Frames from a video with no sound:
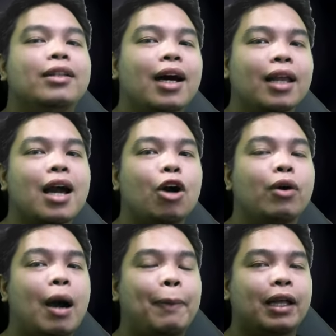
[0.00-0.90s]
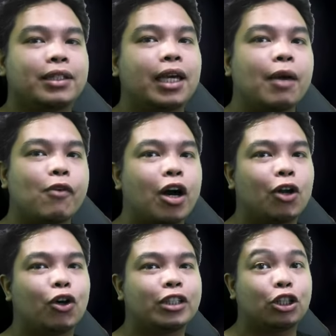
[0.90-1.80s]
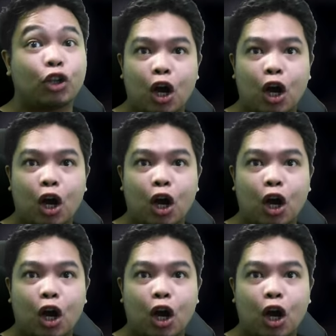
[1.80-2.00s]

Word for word: Dahil nga ako nga pala si Evo Kaloko dito na